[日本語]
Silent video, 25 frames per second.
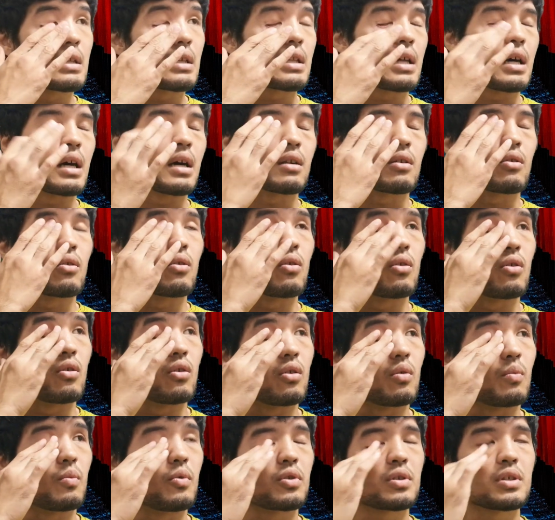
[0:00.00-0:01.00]
ただ、あ
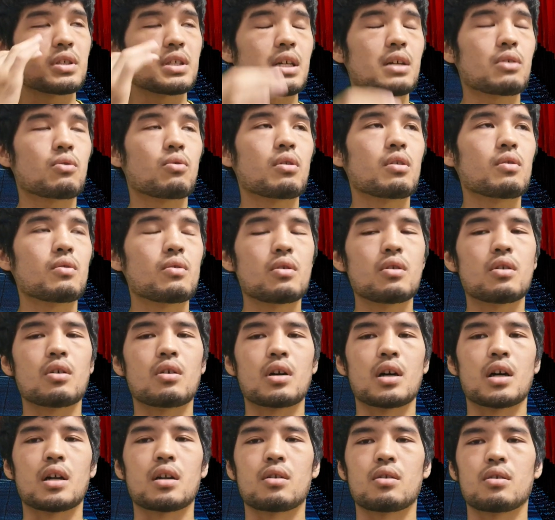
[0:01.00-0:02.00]
の、僕がこれ
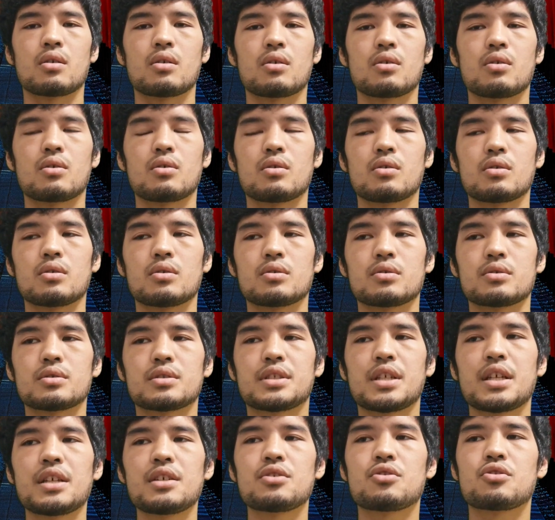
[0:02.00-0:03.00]
を、あの、
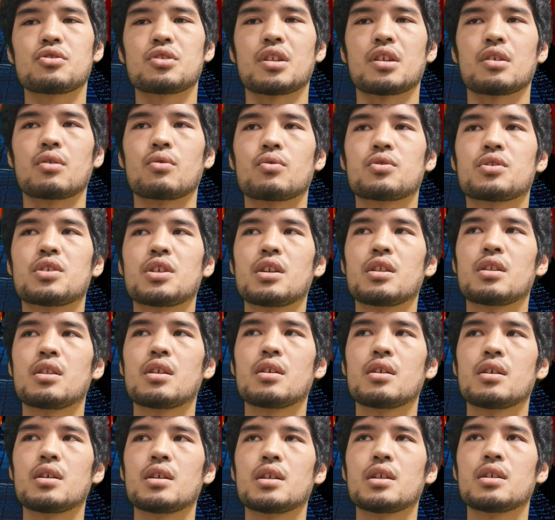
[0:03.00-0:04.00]
選手に教え
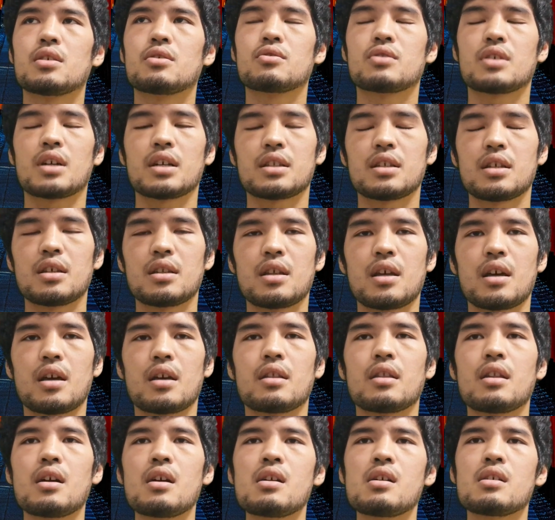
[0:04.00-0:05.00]
ていく過程
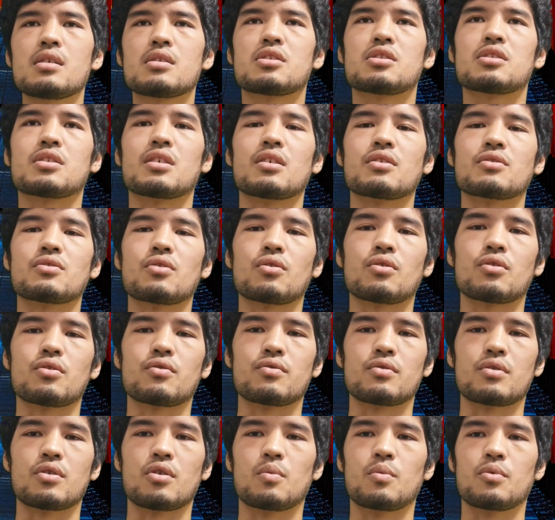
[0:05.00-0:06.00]
で、なんか違うぞっ
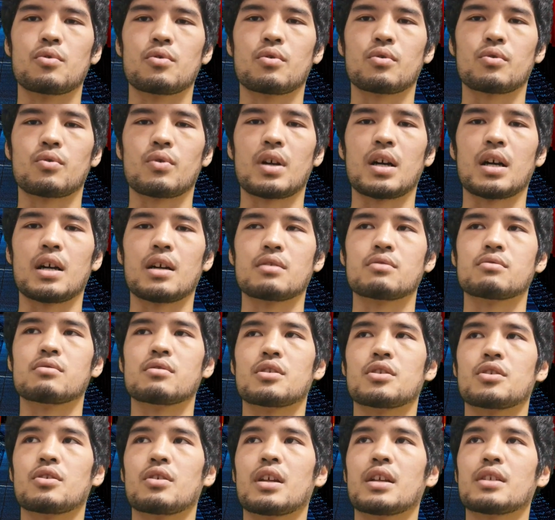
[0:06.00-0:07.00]
ていうふうに思うことがあ
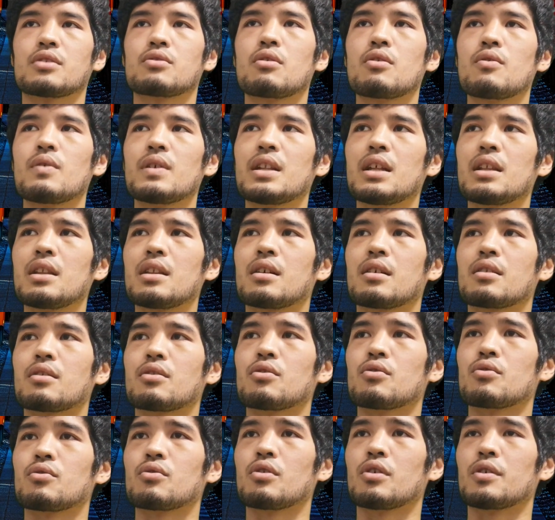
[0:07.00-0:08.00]
るんですよね。それはなんで
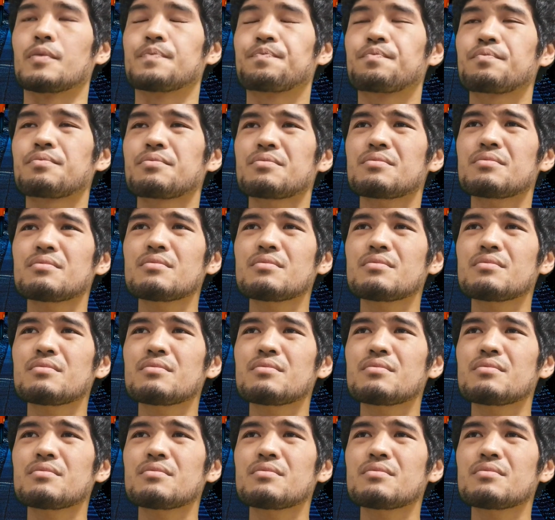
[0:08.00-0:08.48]
かっていうと、